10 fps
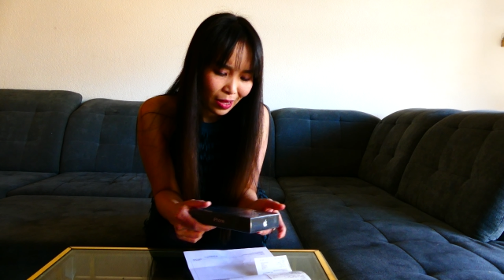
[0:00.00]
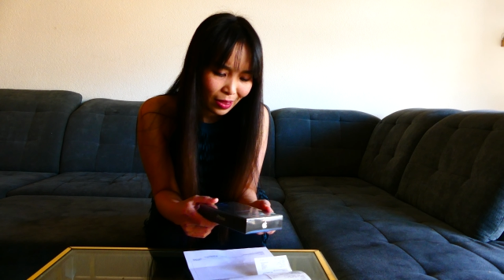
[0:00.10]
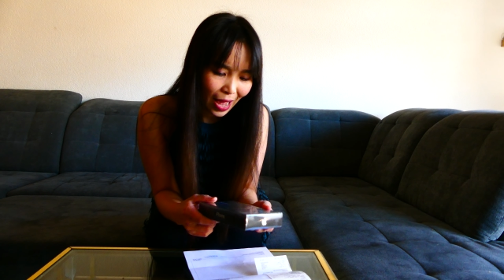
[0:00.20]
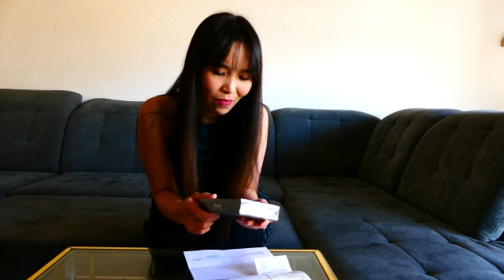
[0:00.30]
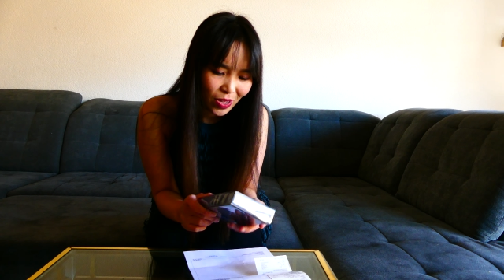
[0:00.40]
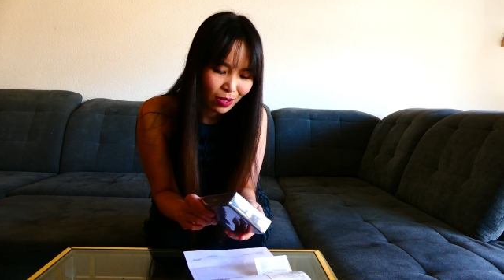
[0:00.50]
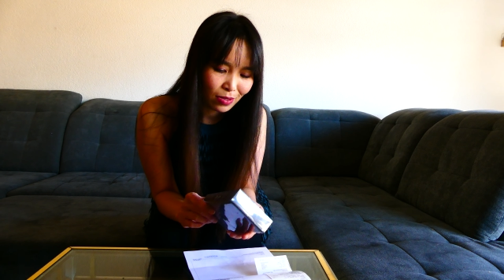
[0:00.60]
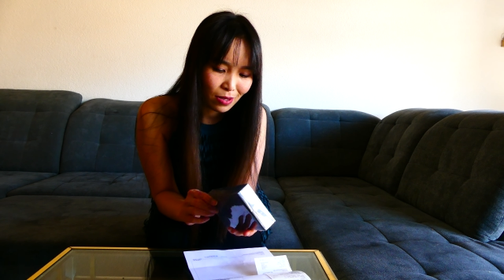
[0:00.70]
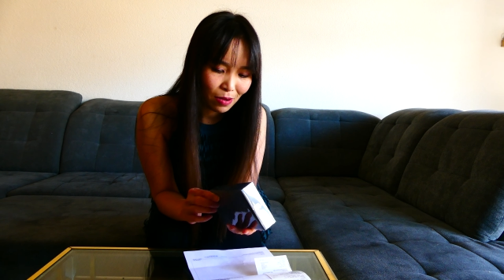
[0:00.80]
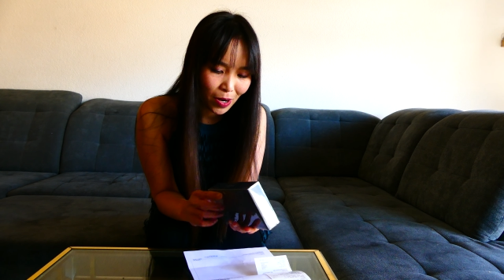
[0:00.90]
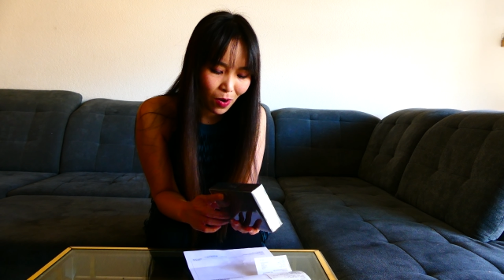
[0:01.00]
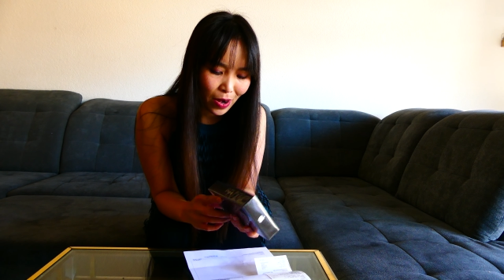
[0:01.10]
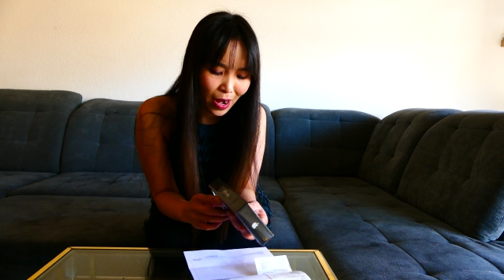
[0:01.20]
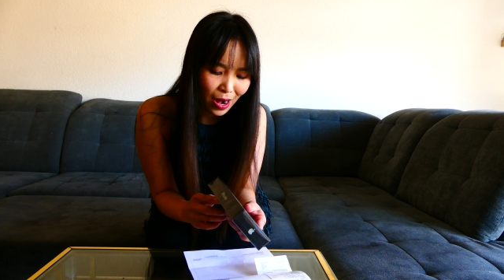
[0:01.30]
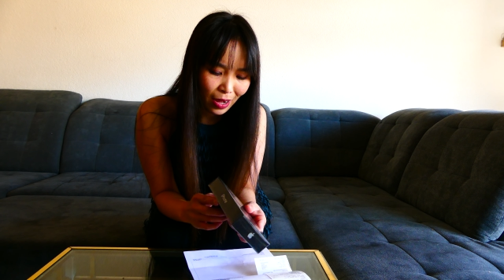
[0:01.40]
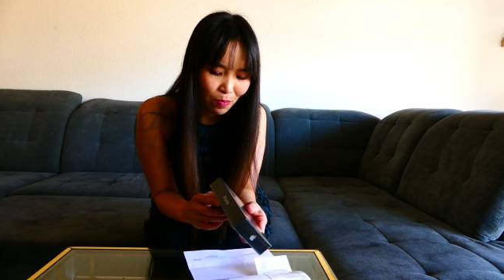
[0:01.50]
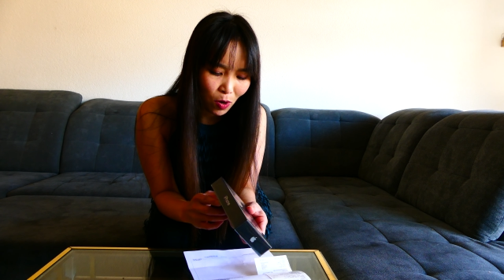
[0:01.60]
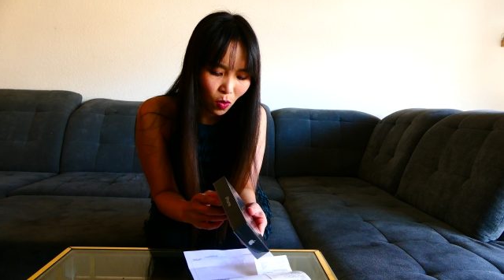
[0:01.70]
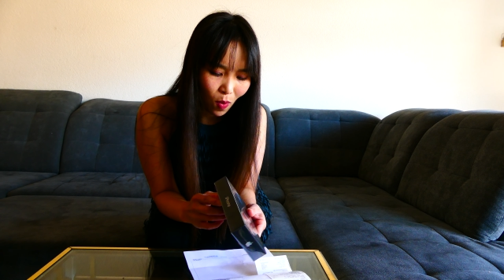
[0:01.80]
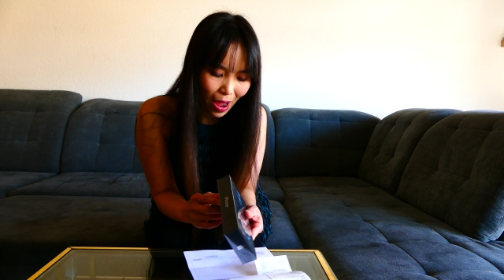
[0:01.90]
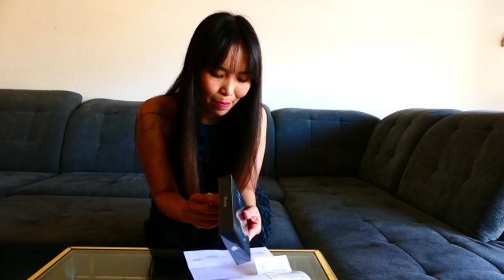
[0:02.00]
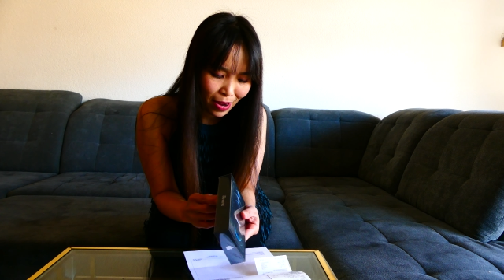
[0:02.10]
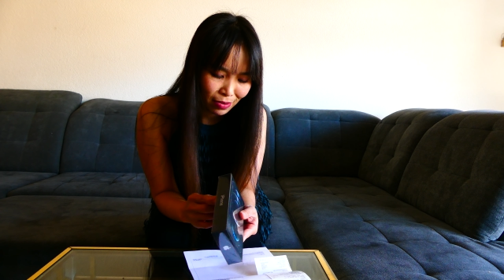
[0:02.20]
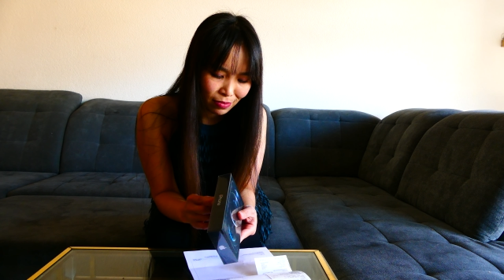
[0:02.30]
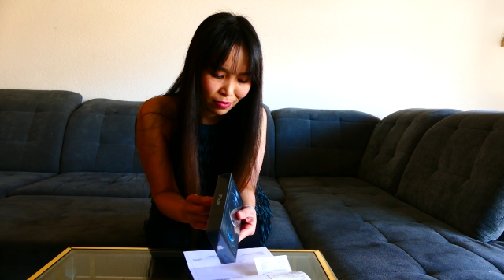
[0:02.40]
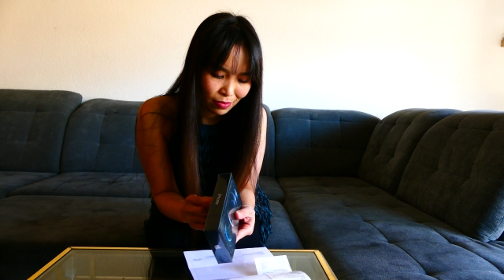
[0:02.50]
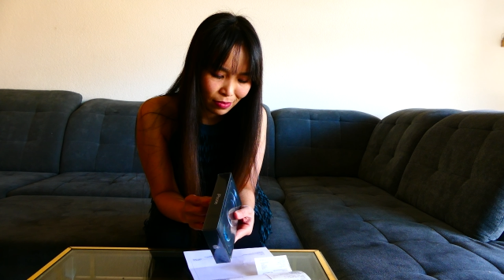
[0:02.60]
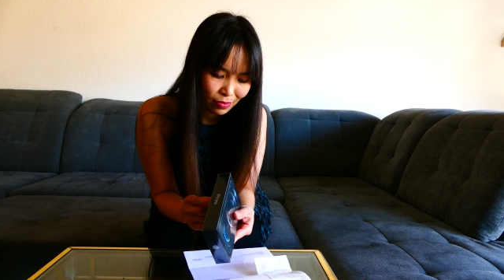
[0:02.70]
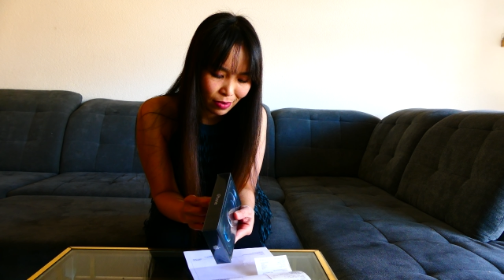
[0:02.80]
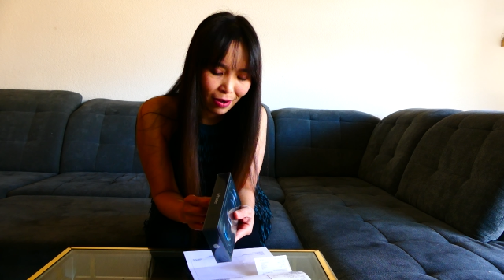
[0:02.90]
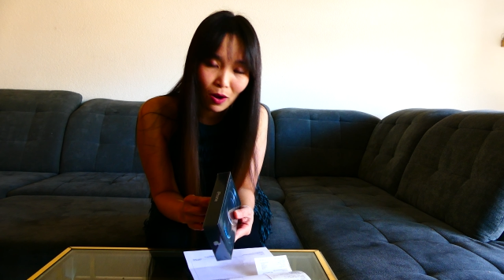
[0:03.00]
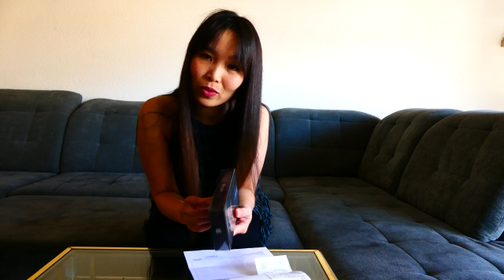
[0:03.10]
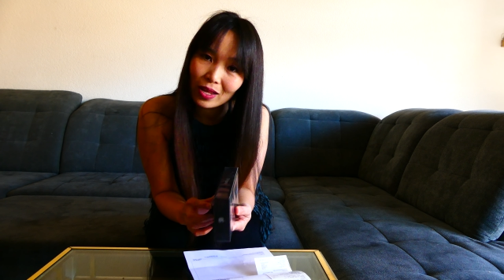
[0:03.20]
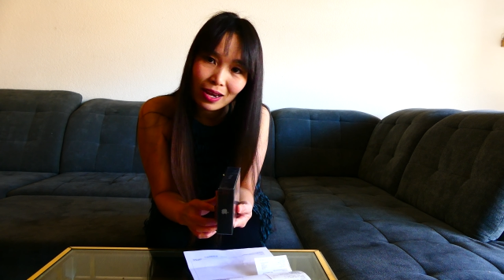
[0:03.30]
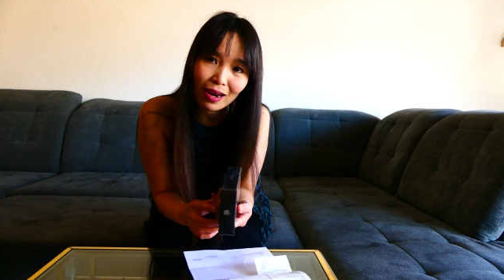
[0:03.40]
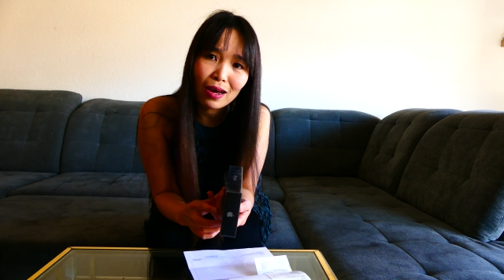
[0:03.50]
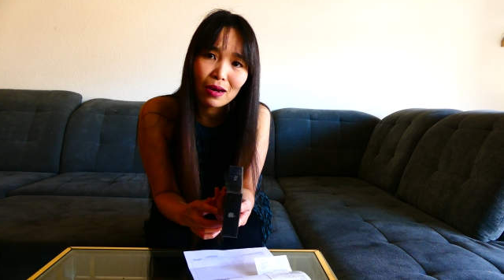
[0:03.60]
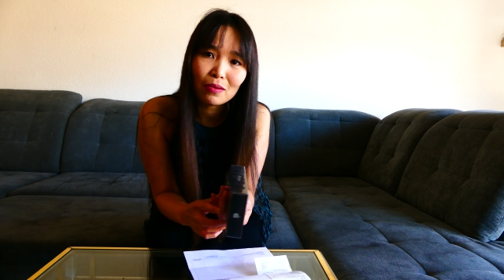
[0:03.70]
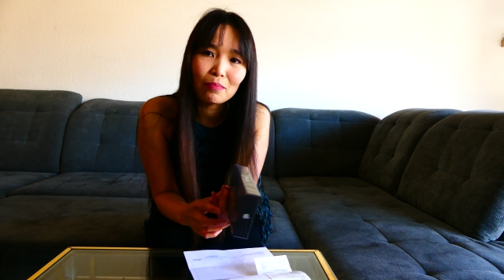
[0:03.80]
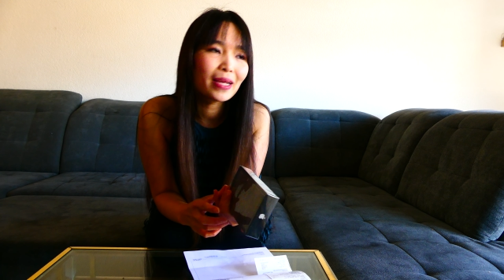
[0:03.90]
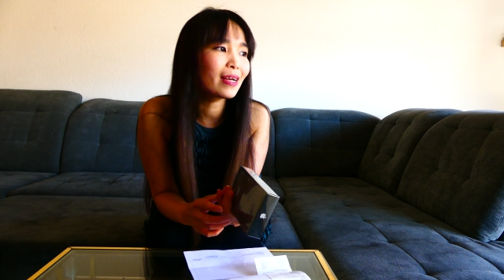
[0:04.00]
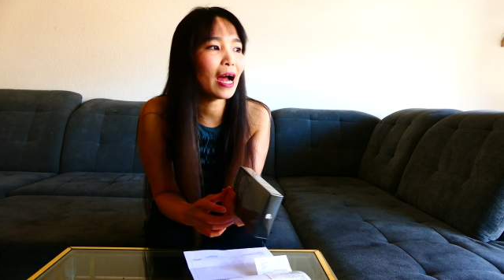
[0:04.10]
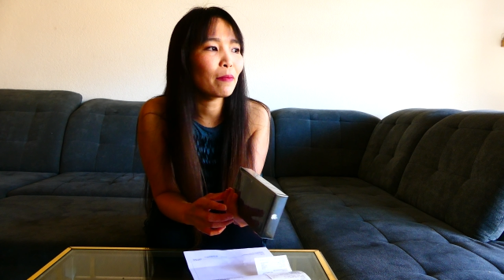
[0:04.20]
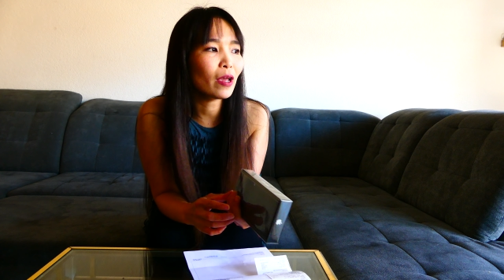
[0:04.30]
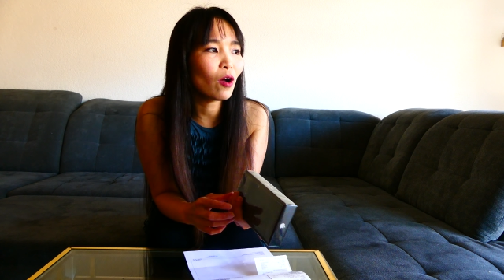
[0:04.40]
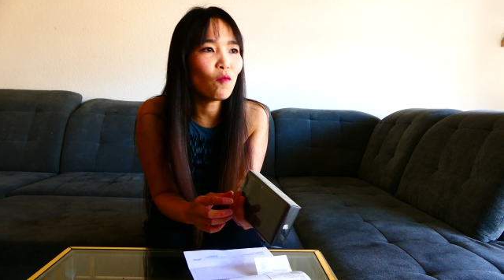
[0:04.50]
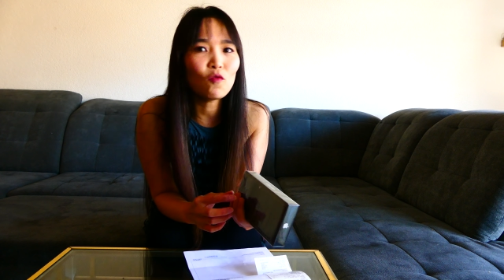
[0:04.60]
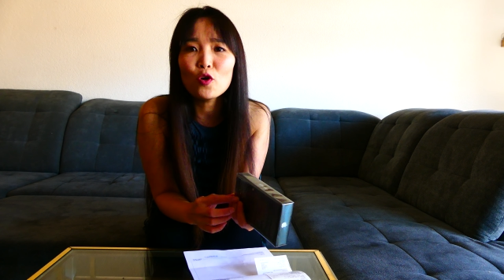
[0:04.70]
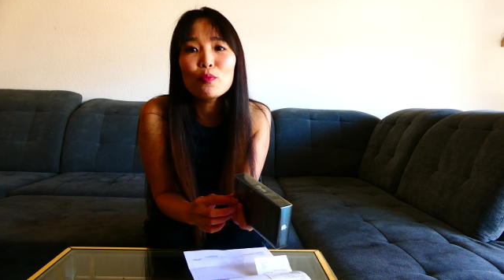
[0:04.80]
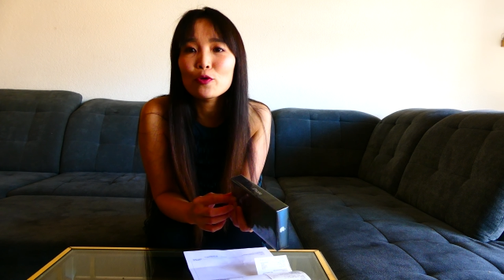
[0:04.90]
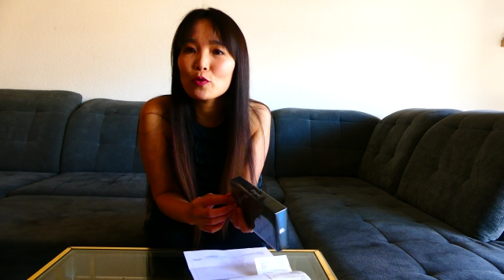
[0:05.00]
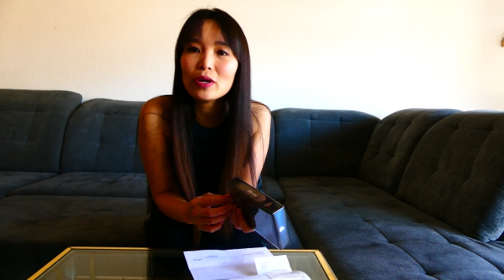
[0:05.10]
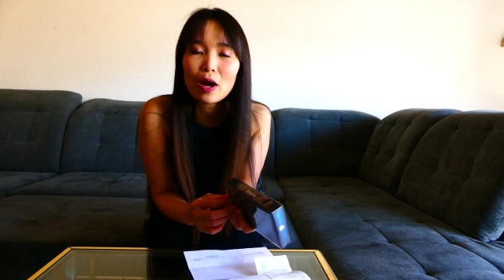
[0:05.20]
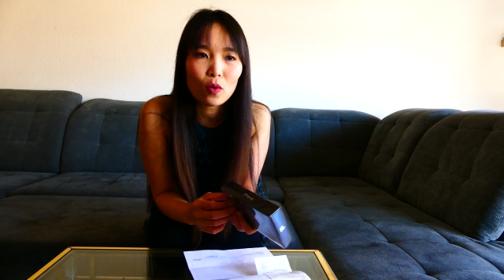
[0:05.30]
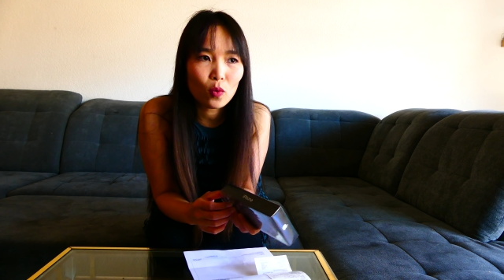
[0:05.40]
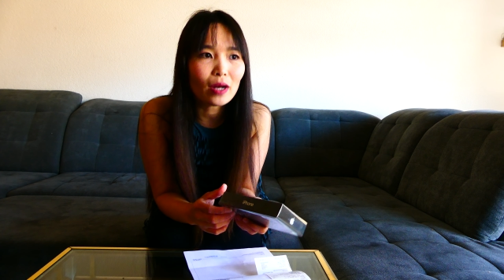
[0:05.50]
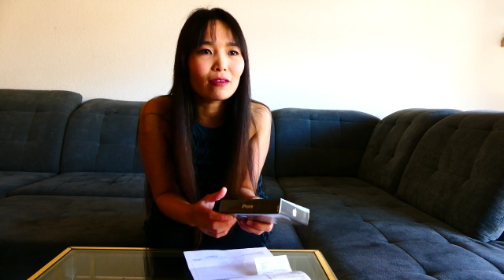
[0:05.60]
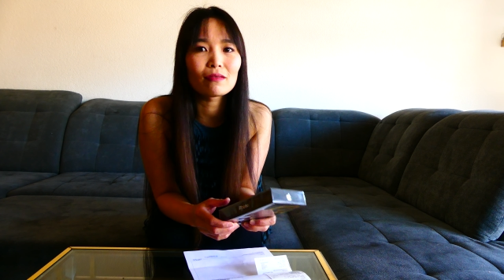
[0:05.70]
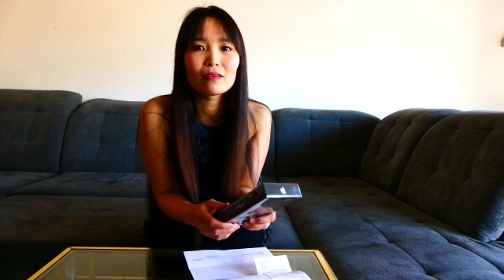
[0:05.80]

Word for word: Tại vì thực sự mà nói đây là cái món quà mà lần đầu tiên á, mình cảm thấy không vui một chút nào luôn.